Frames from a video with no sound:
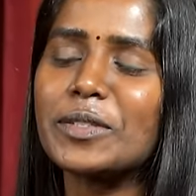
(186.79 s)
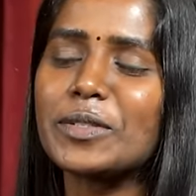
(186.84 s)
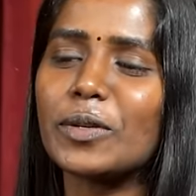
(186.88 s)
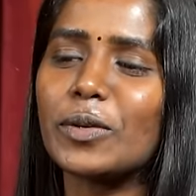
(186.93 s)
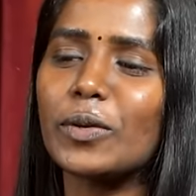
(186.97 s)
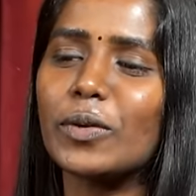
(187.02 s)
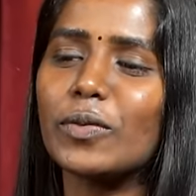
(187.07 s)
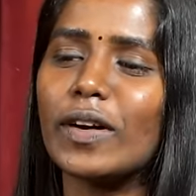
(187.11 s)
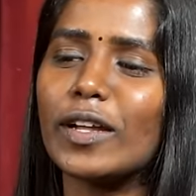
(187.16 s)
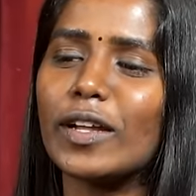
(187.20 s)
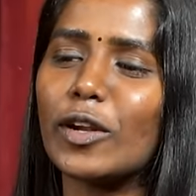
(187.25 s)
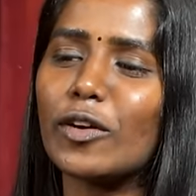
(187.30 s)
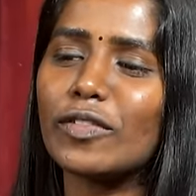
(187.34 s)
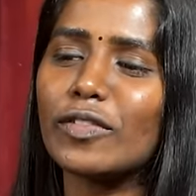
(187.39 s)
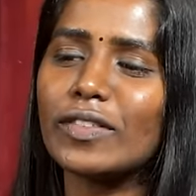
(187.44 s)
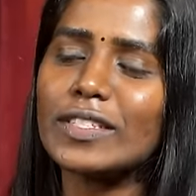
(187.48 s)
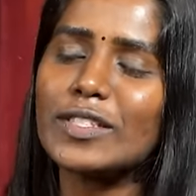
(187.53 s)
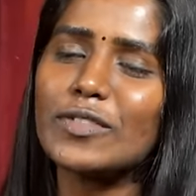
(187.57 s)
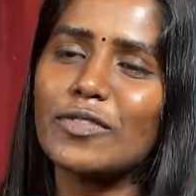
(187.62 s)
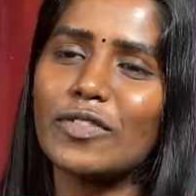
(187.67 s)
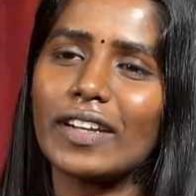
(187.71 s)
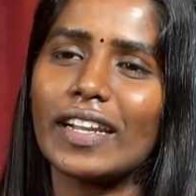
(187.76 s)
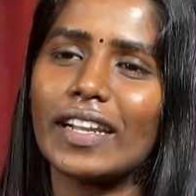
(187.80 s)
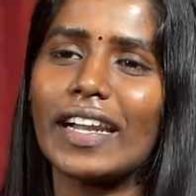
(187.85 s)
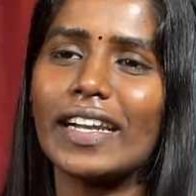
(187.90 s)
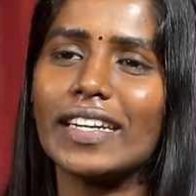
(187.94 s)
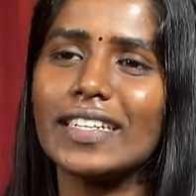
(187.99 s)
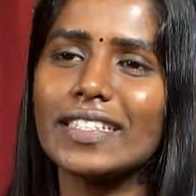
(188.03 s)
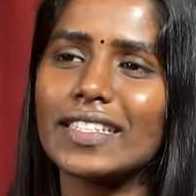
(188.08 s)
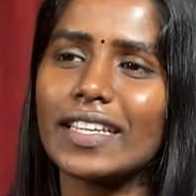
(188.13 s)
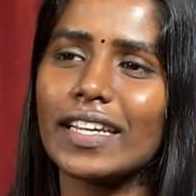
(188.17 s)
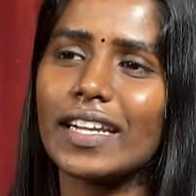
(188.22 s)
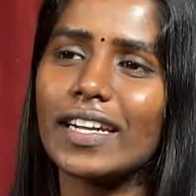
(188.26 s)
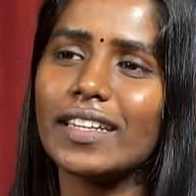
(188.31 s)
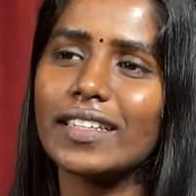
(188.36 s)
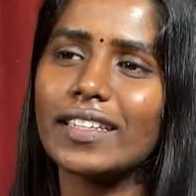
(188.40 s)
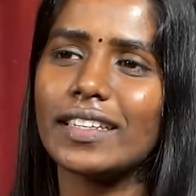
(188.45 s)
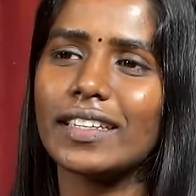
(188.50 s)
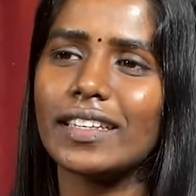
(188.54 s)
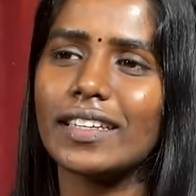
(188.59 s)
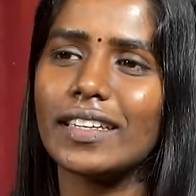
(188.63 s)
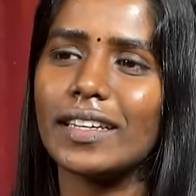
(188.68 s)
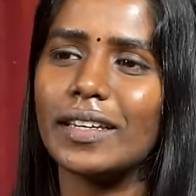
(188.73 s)
ஸோ ஒன் ஆஃப் ஹிஸ் ஃப்ரெண்ட் சைடு
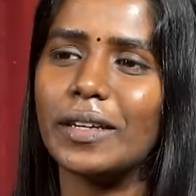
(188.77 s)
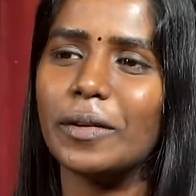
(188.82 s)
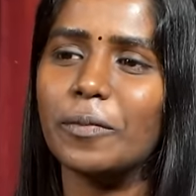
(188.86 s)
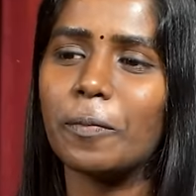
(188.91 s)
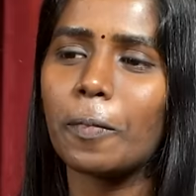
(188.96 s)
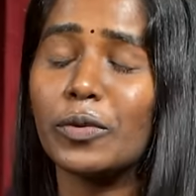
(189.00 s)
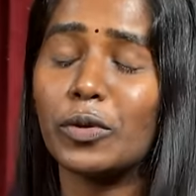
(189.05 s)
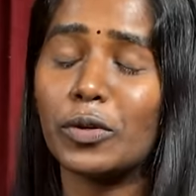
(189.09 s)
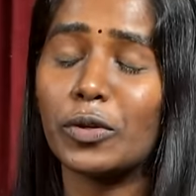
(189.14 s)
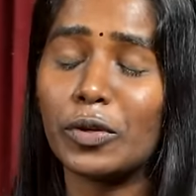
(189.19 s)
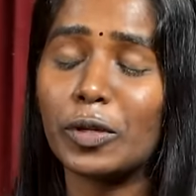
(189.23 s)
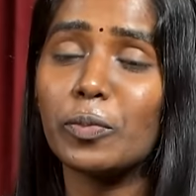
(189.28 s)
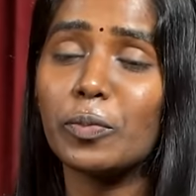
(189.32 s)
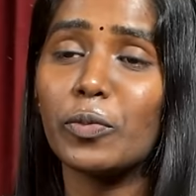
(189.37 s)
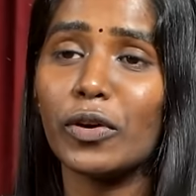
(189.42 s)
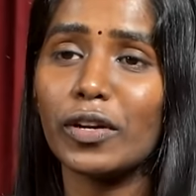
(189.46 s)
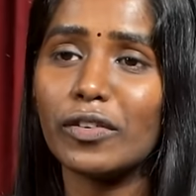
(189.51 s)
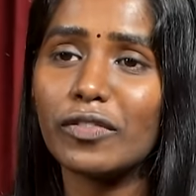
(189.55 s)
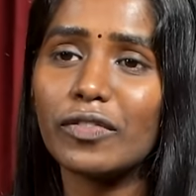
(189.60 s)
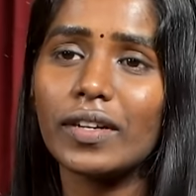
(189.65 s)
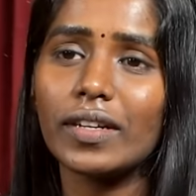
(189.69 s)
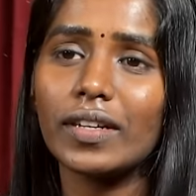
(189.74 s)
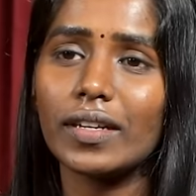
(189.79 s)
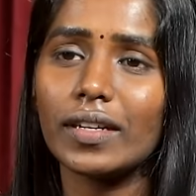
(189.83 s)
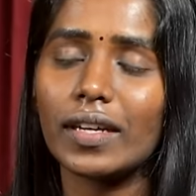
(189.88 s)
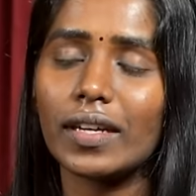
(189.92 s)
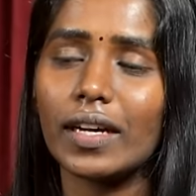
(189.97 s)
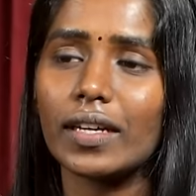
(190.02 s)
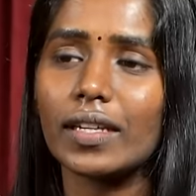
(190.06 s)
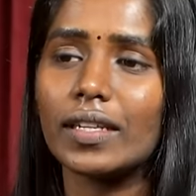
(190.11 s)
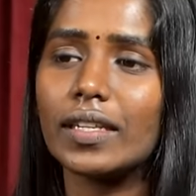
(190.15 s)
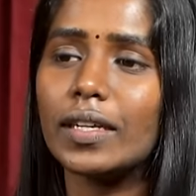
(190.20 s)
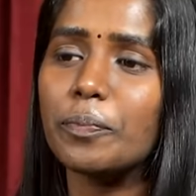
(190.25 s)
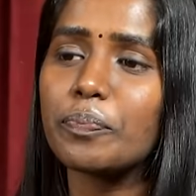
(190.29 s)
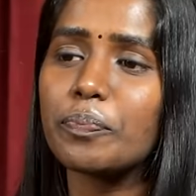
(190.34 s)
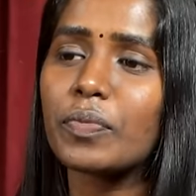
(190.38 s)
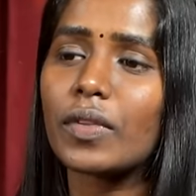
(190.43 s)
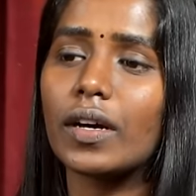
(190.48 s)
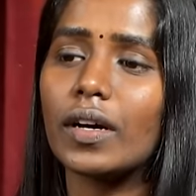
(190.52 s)
கி உன்னோட பாய் ஃப்ரெண்ட் இருக்காங்களே